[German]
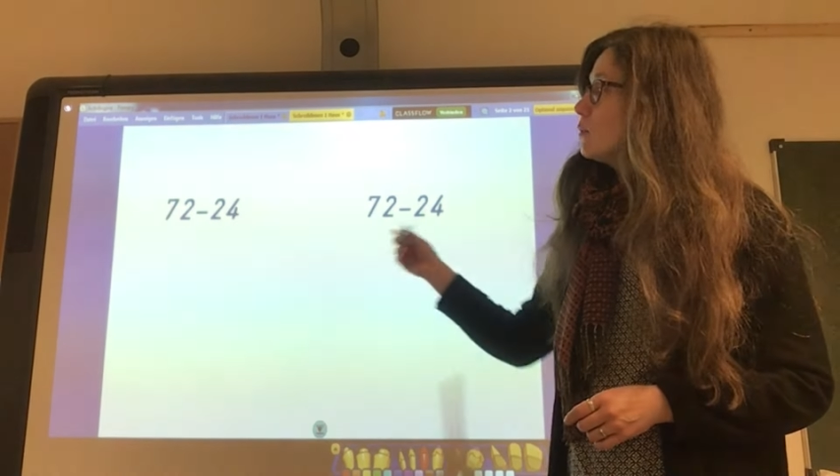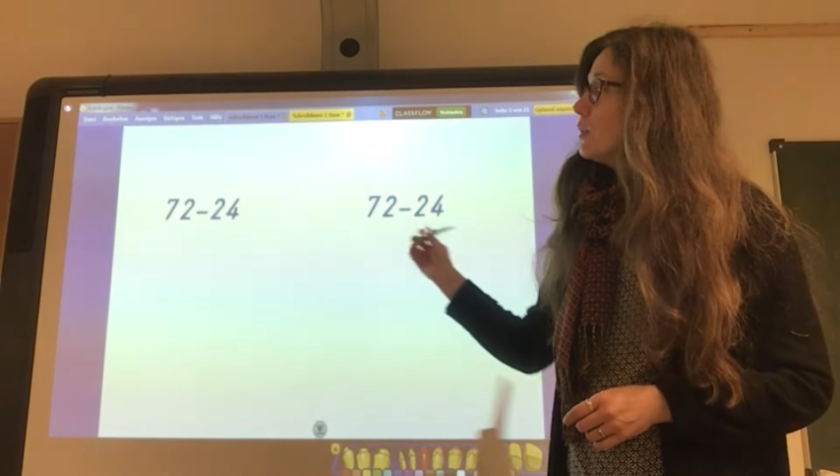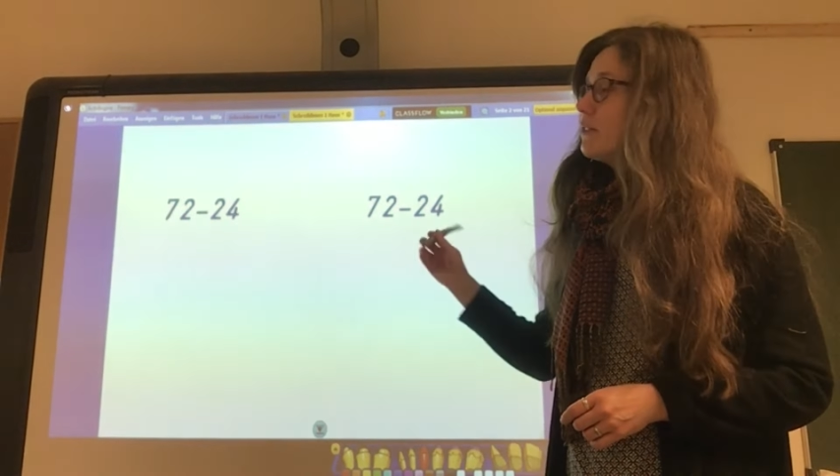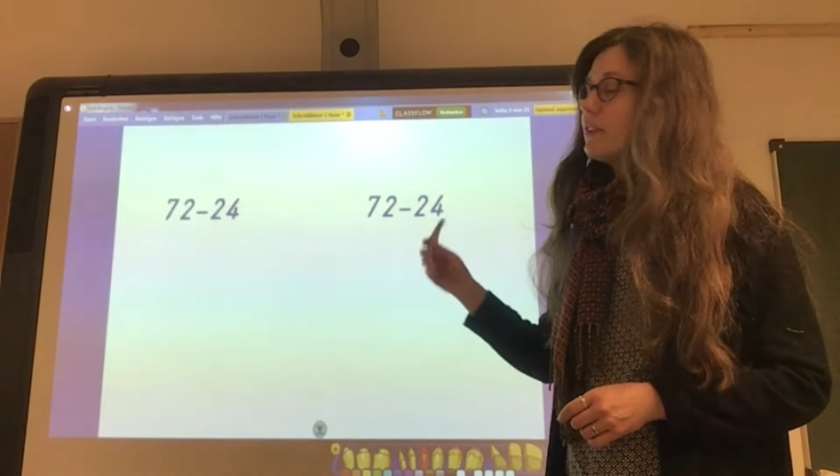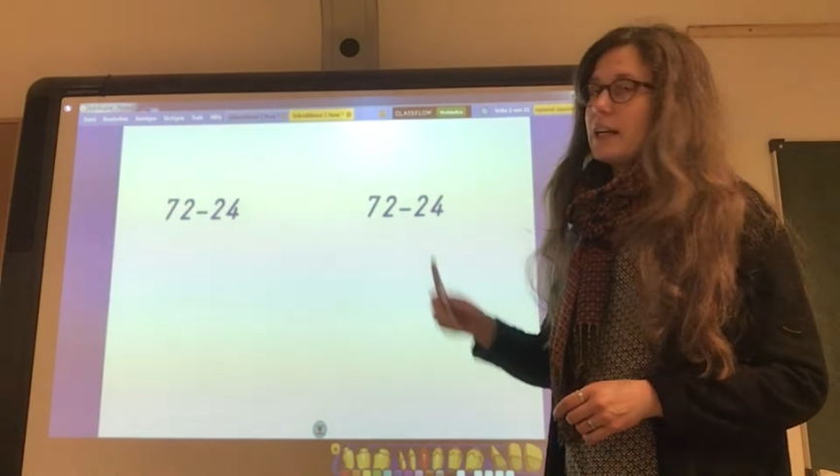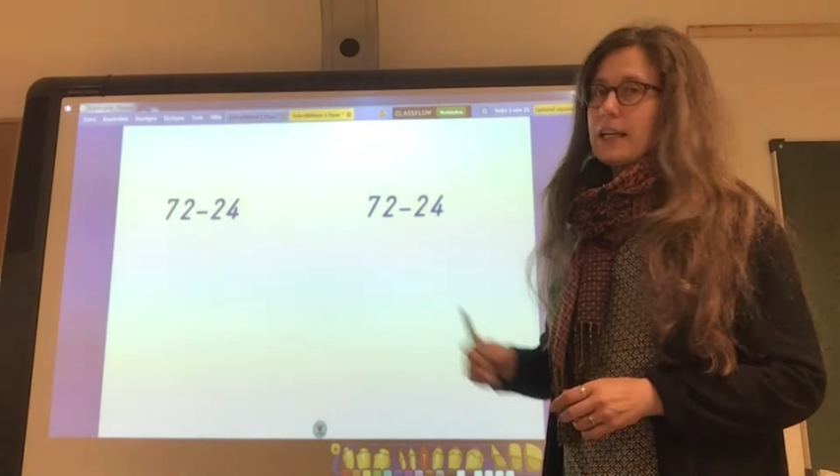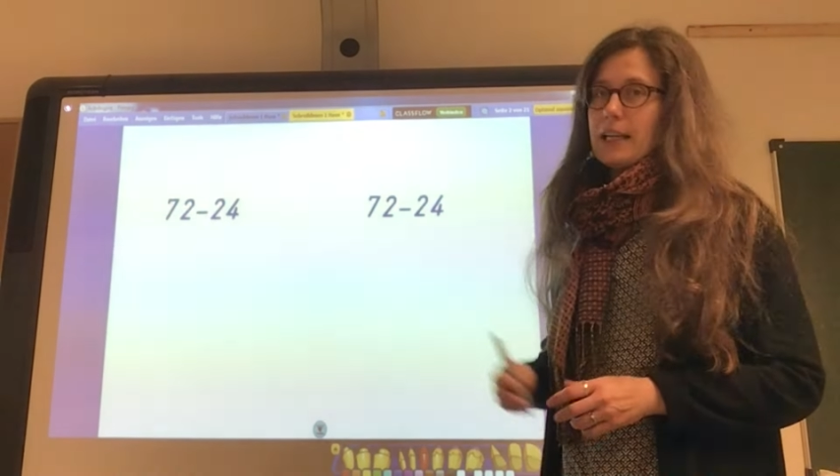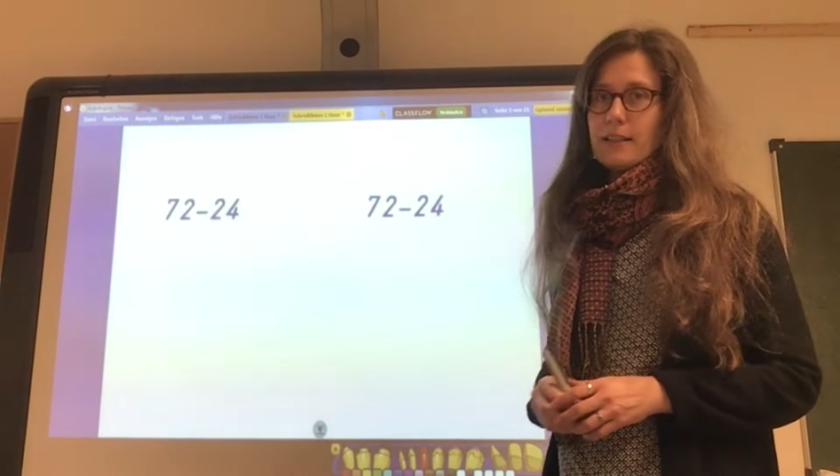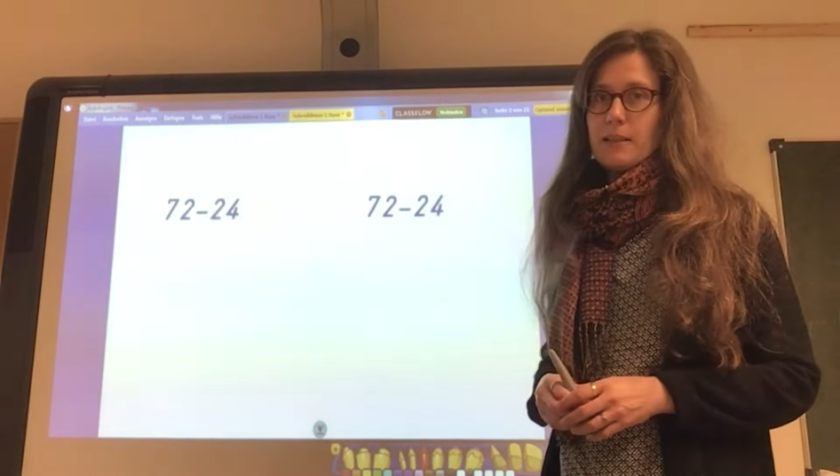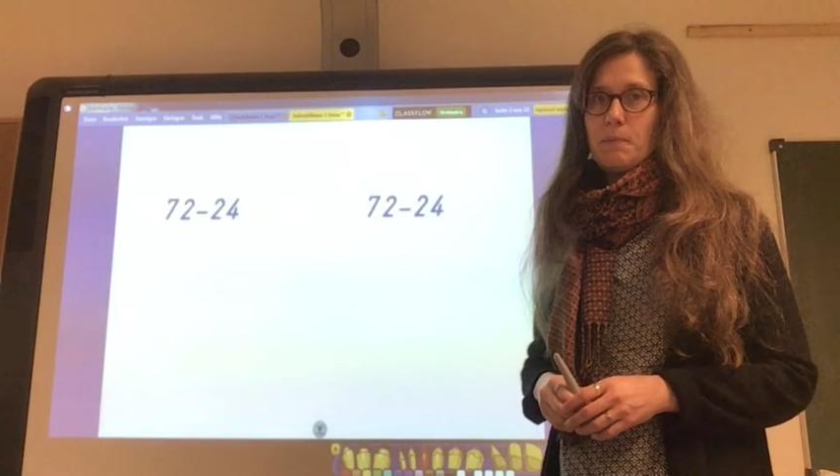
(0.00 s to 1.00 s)
oder
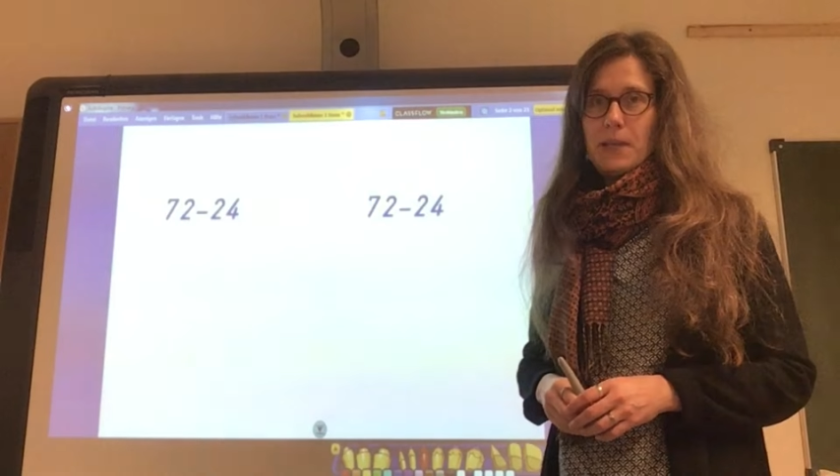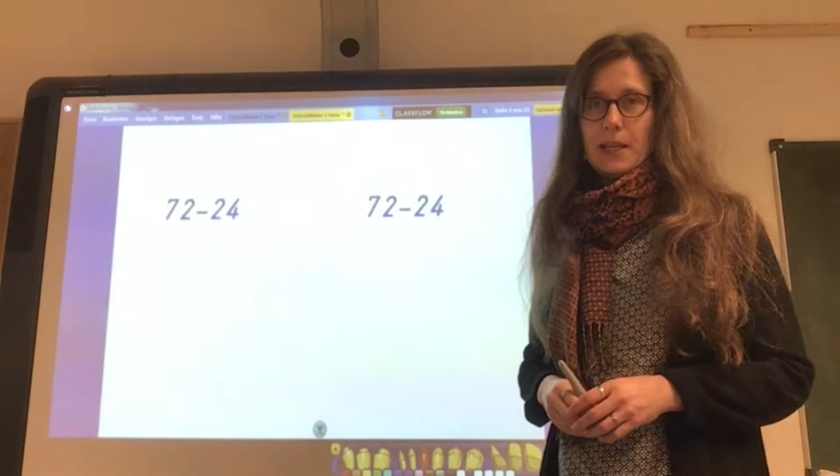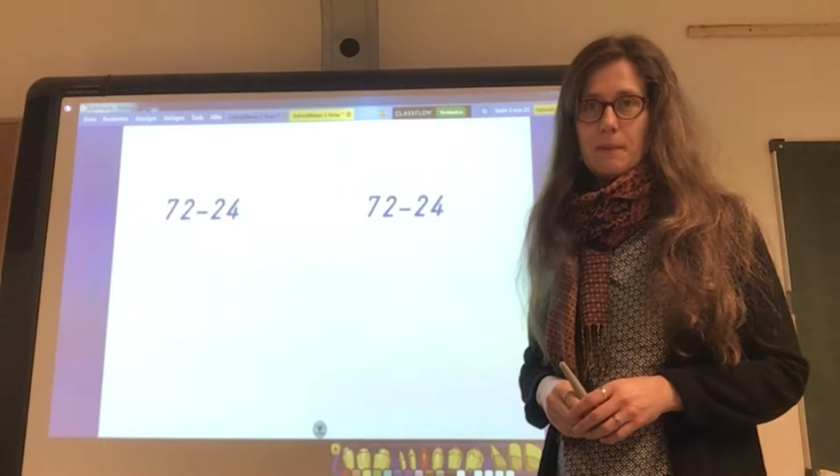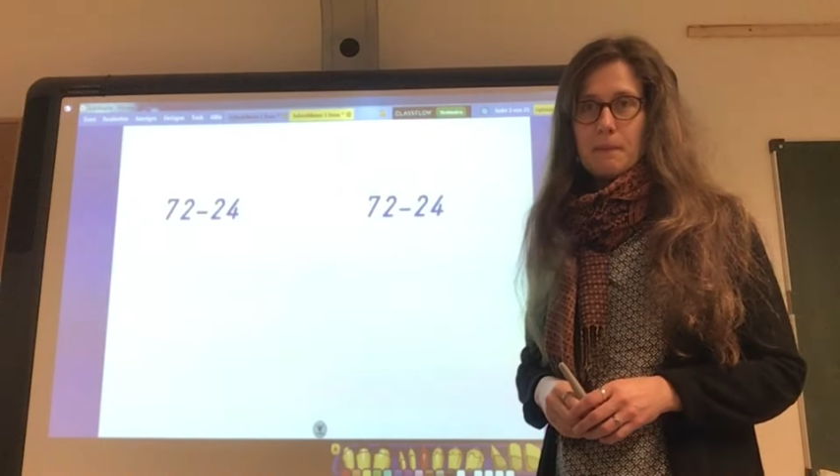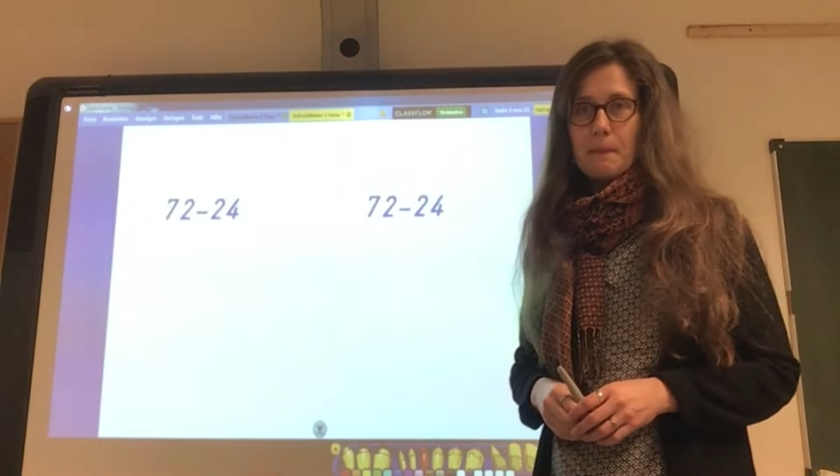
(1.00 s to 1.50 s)
Variante B.